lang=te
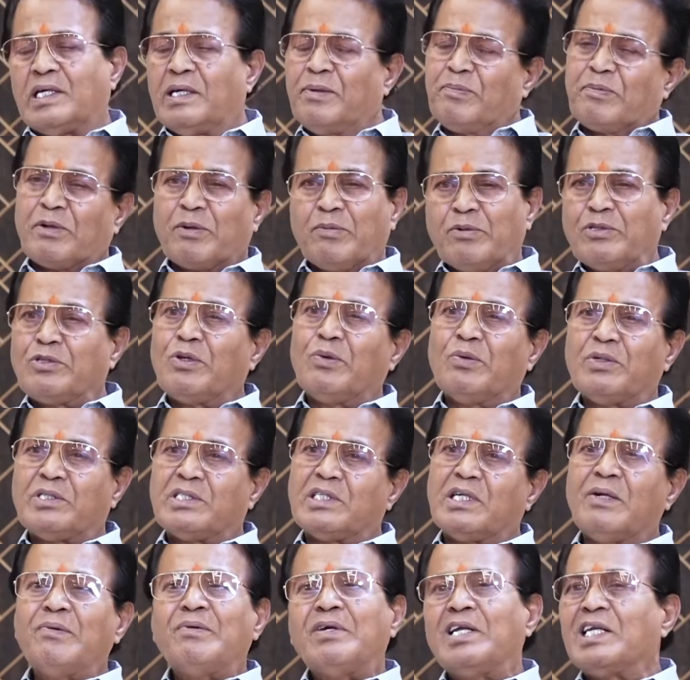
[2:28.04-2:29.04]
ఏ ప్రభుత్వం
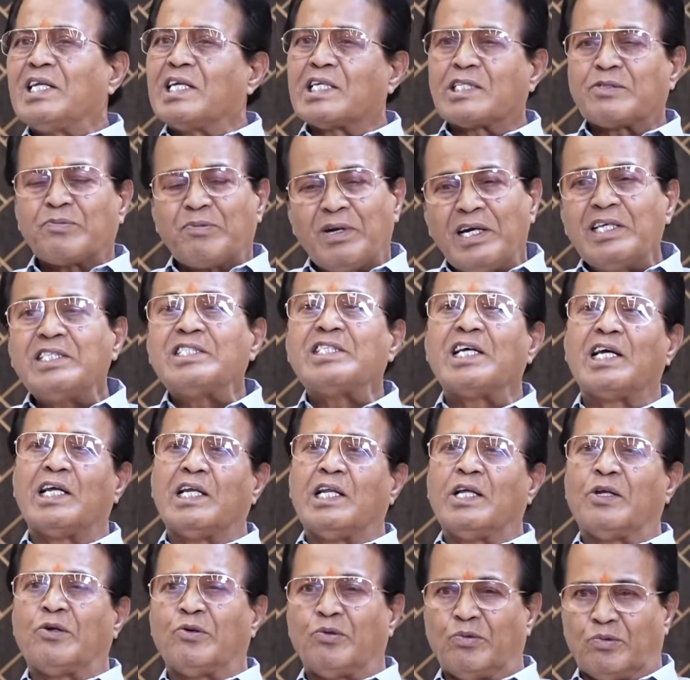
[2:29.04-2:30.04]
వచ్చినా వీళ్ళని ఎక్స్ప్లైట్
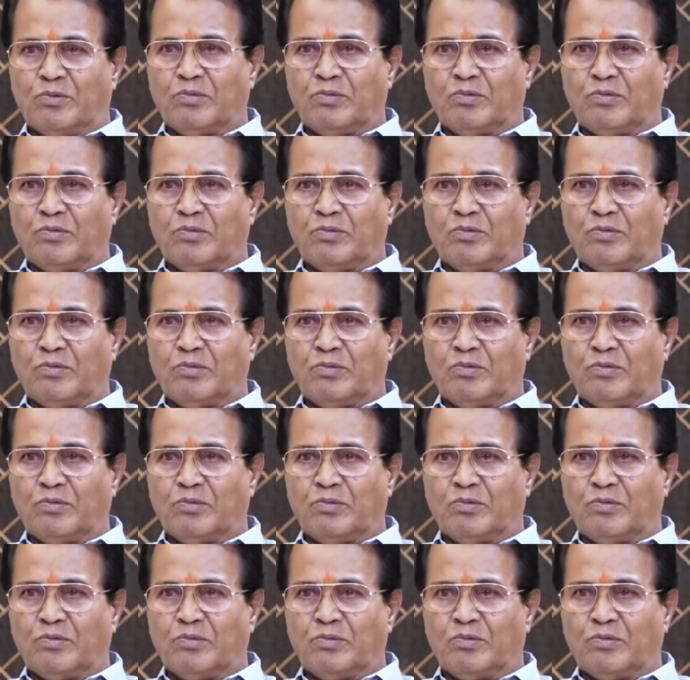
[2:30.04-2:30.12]
చేయలేరు